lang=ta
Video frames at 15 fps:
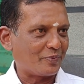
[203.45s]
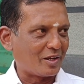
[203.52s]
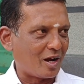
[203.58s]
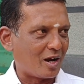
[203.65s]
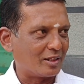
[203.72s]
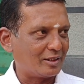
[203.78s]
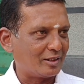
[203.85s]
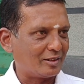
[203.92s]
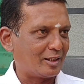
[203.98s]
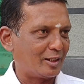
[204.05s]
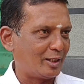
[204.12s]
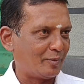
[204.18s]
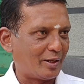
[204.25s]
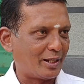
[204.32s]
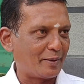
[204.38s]
காலத்துக்கு
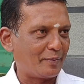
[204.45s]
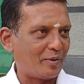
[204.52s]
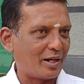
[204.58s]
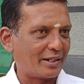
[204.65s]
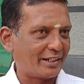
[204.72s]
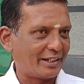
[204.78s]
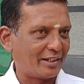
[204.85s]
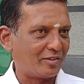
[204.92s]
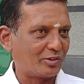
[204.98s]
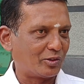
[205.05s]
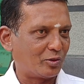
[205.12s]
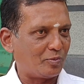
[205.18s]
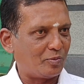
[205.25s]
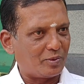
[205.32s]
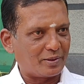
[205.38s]
தகுந்த மாதிரி மாறிட்டே
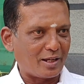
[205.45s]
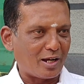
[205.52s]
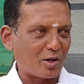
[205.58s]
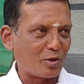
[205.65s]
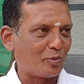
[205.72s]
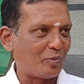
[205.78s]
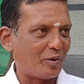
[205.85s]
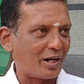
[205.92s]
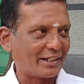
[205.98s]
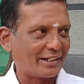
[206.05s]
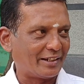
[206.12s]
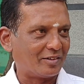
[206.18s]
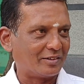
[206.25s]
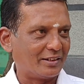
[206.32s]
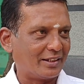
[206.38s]
வந்திருக்கோம் நானும் மாறிட்டே
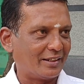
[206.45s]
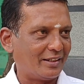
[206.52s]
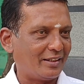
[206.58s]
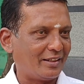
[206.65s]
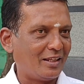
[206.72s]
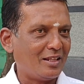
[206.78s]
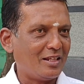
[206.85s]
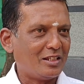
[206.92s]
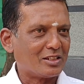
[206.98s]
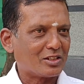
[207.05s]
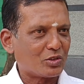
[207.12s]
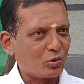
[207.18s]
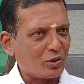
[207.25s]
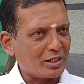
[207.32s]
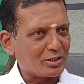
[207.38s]
வந்திருக்கேன்
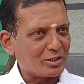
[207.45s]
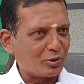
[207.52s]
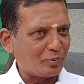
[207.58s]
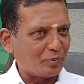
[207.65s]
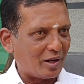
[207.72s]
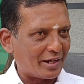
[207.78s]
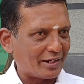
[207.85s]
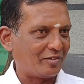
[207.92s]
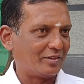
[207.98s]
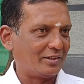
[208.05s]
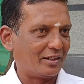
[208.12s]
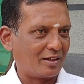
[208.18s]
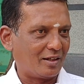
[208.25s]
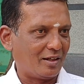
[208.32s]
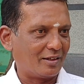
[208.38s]
ஸ்டூடெண்ட்ஸும் மாறி
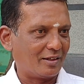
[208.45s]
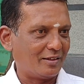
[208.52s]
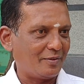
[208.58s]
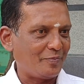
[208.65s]
வந்திருக்காங்க